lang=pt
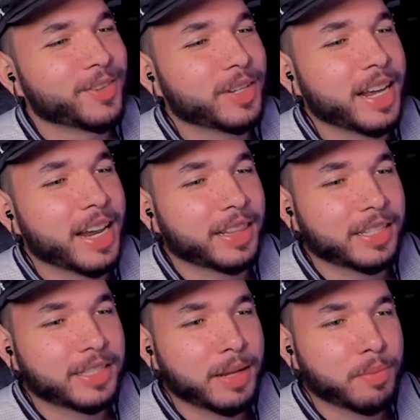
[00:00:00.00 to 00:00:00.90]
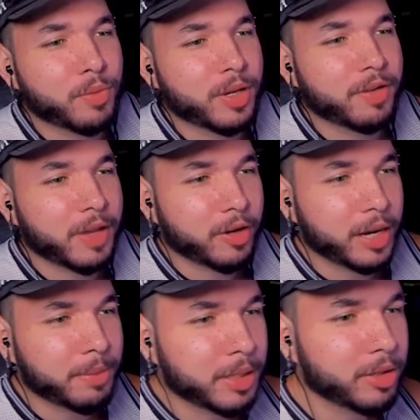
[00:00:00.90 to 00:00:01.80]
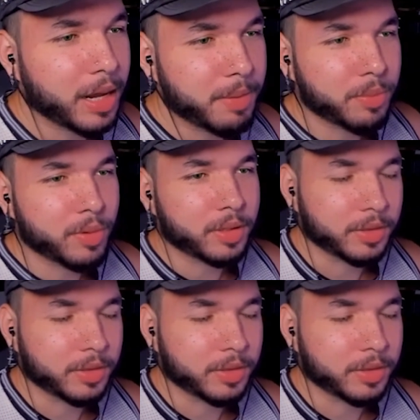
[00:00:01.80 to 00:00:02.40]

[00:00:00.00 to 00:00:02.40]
O cara é a testemunha, velho. O cara mandando calar a boca.